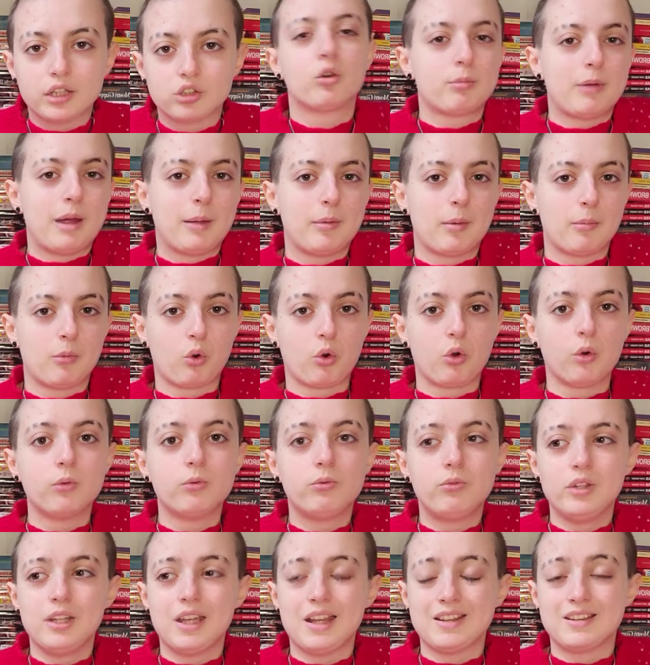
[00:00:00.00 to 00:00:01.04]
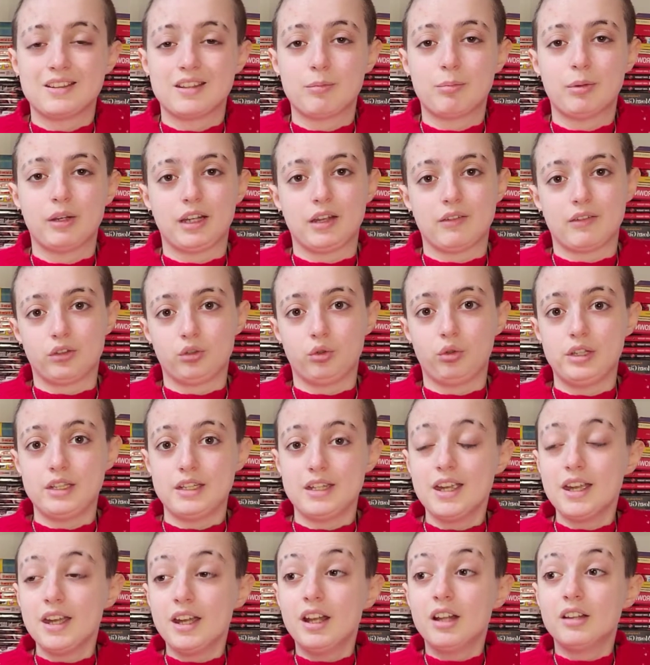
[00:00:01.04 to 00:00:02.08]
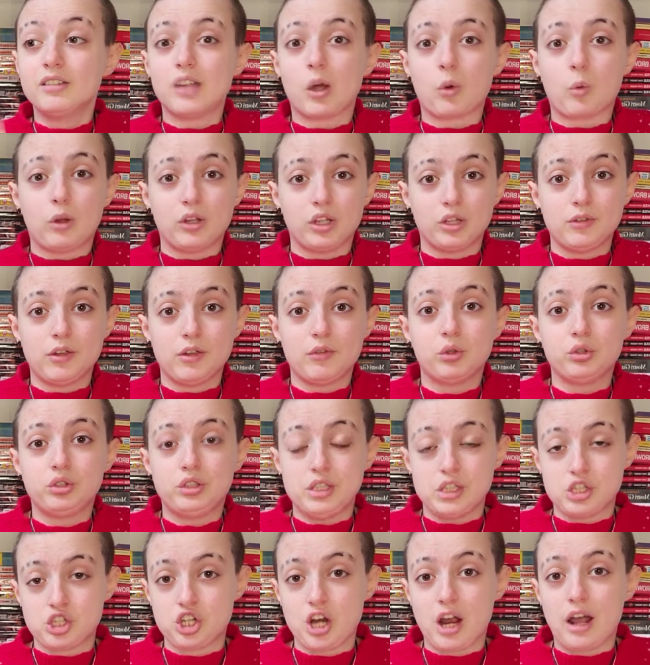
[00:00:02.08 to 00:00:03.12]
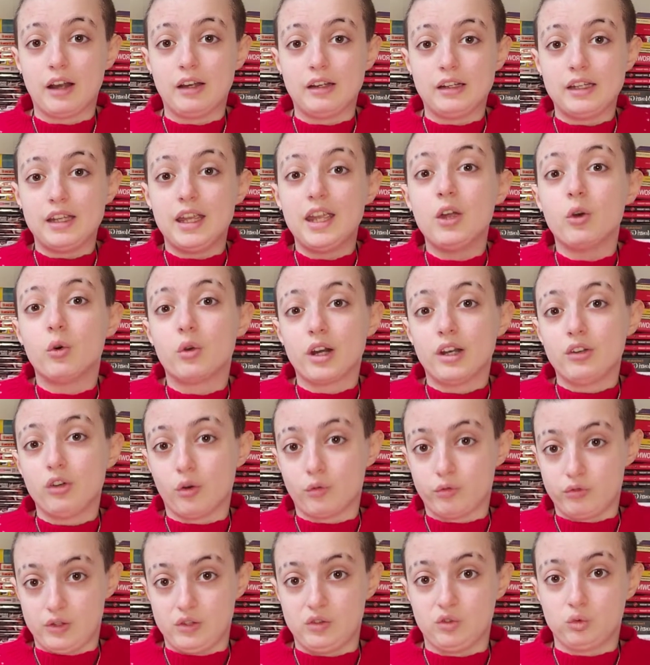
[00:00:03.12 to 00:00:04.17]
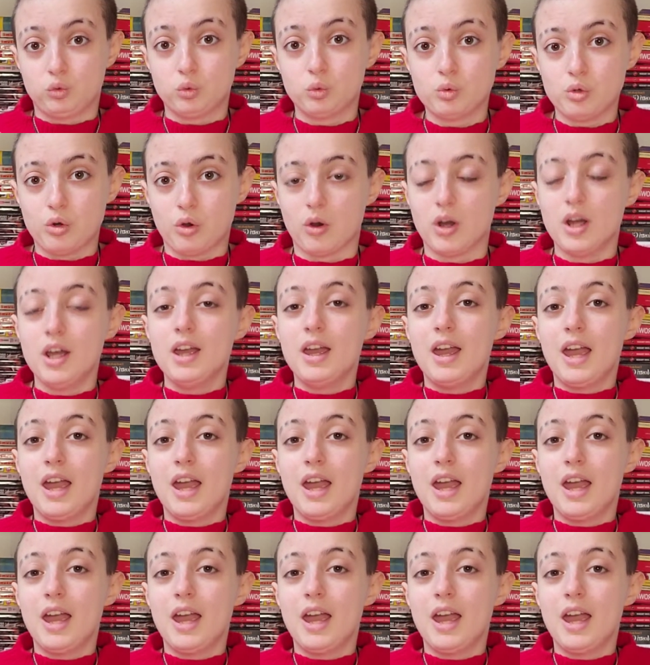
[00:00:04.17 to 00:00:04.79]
Ormai abbiamo confidenza perché vado lì da quando avevo 10 anni e ora ne ho 21.